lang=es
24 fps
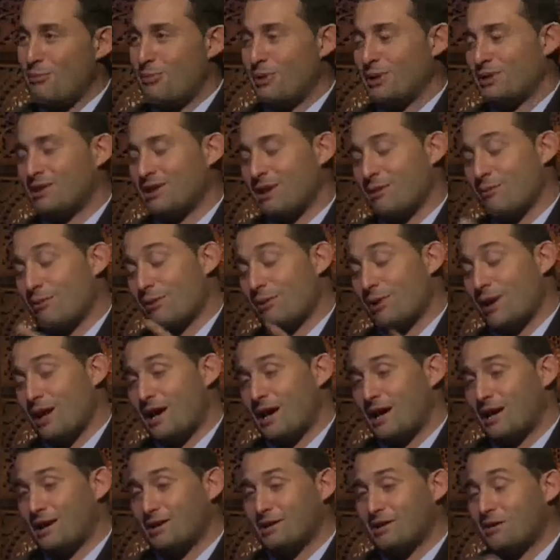empezamos a
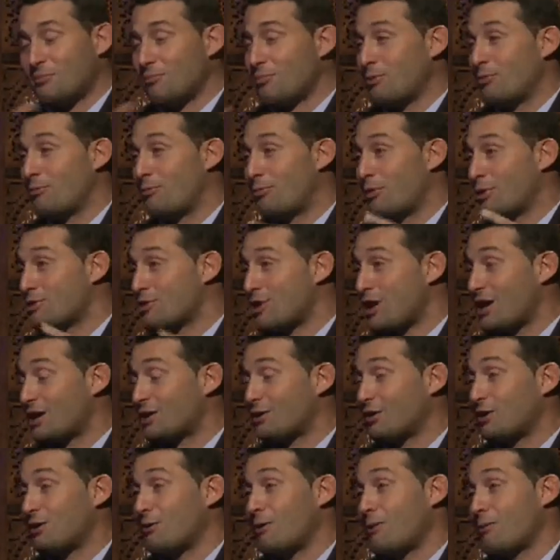hablar siempre un
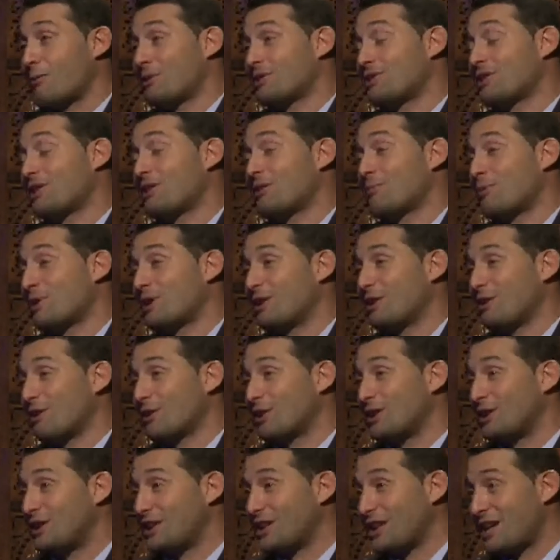proyecto, qué vamos a hacer después que nos
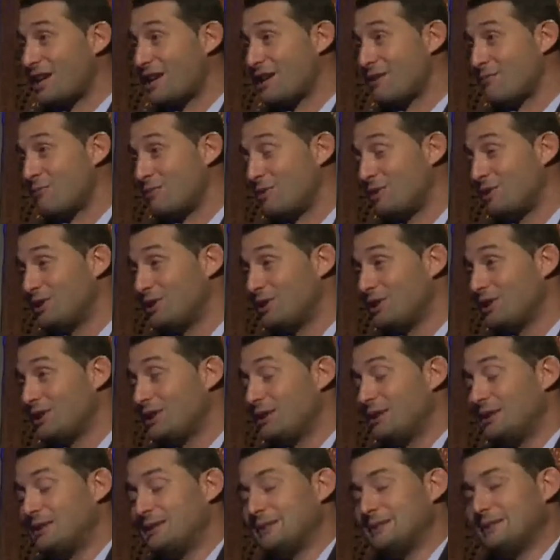retiremos.
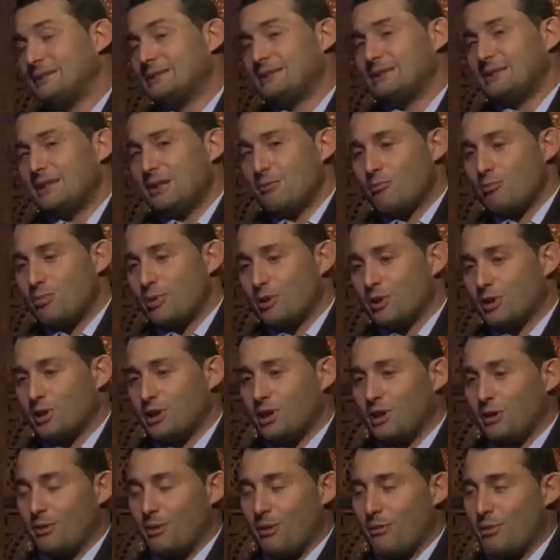
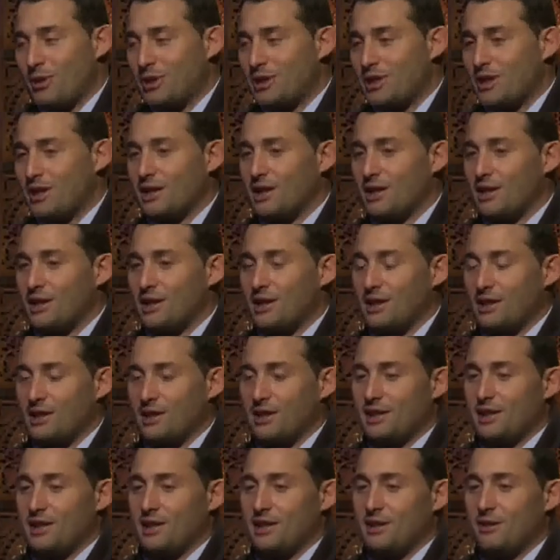Porque
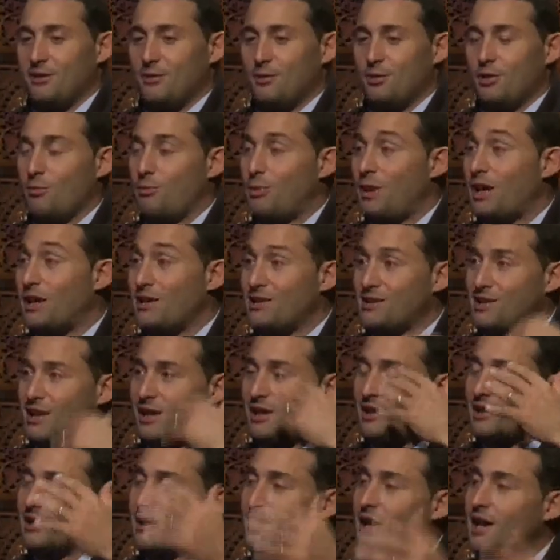obviamente. Claro, ese es un
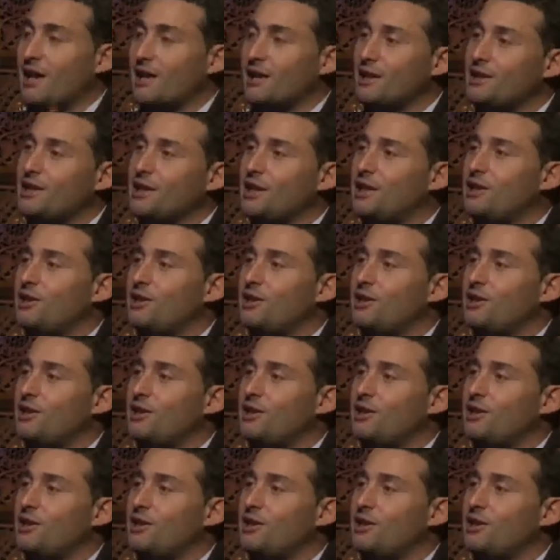tema, ¿no, Federico?